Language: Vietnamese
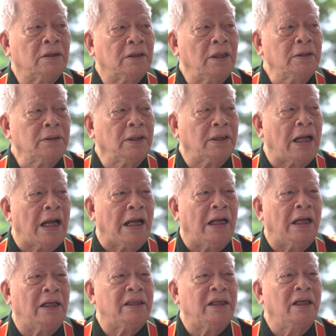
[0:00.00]
tất
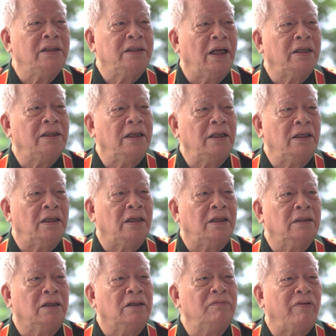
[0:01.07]
cả nhân dân là
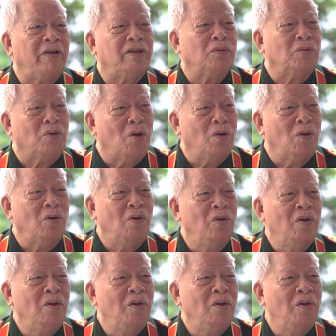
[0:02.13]
hướng về thủ đô